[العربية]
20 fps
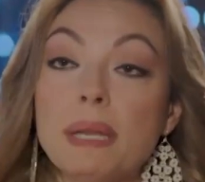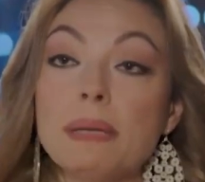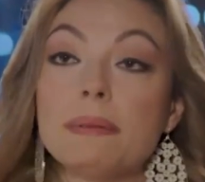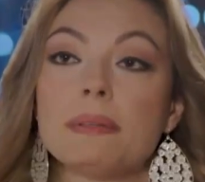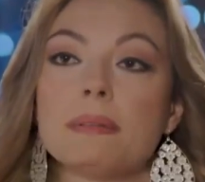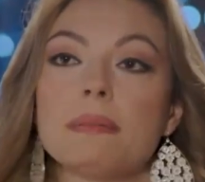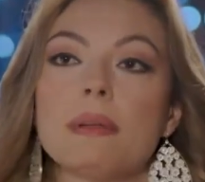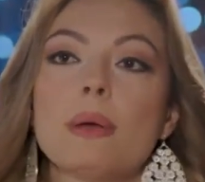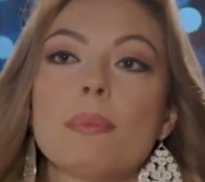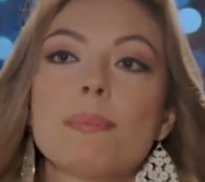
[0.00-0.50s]

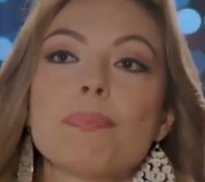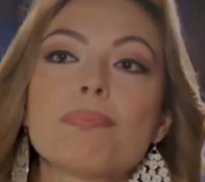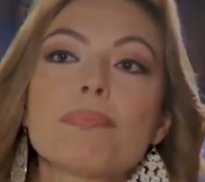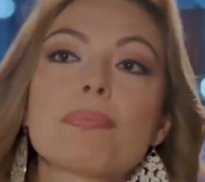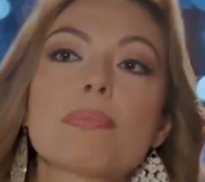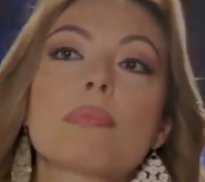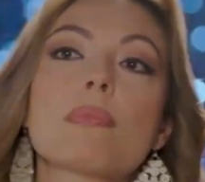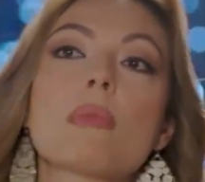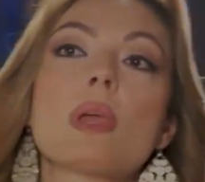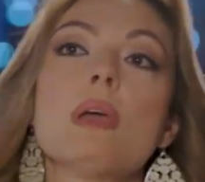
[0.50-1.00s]
احسن
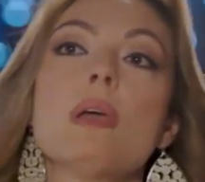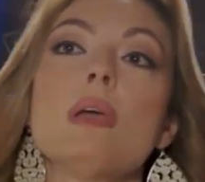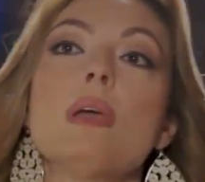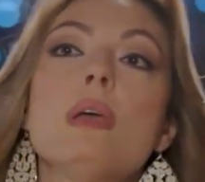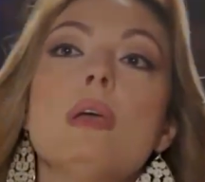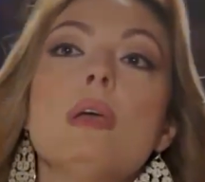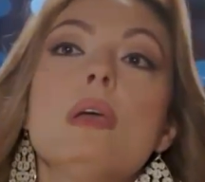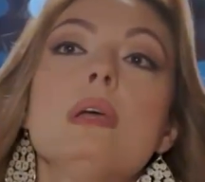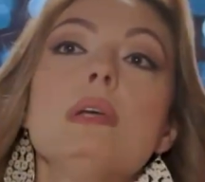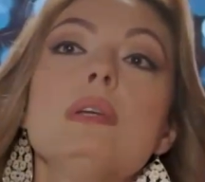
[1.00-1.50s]
لك
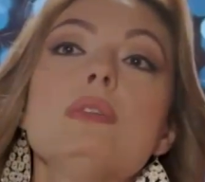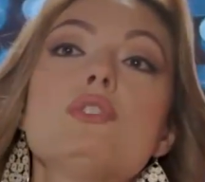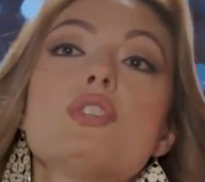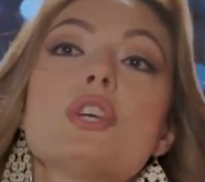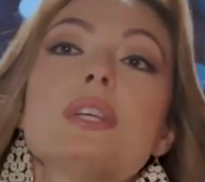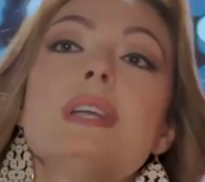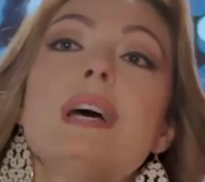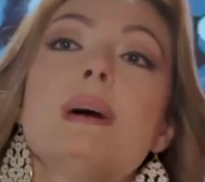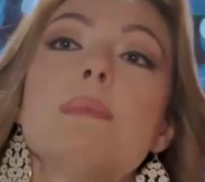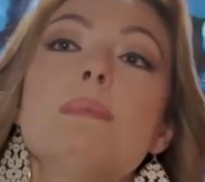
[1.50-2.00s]

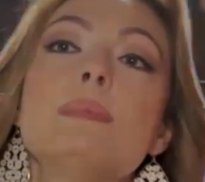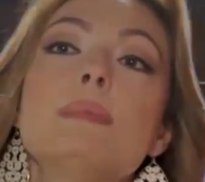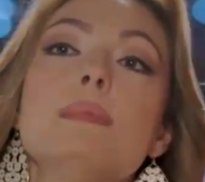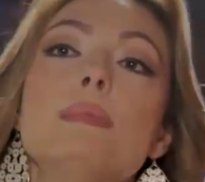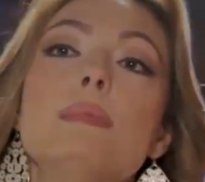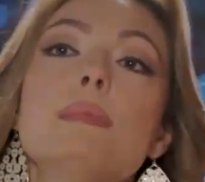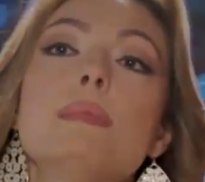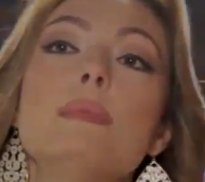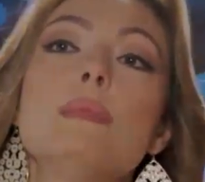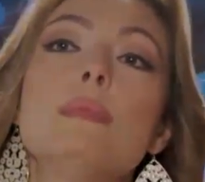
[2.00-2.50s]
لو
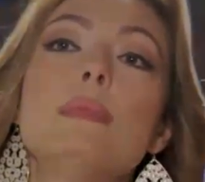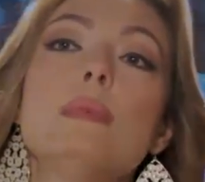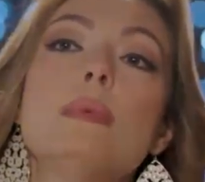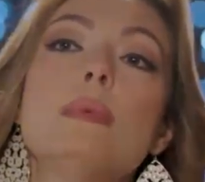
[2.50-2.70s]
سمحت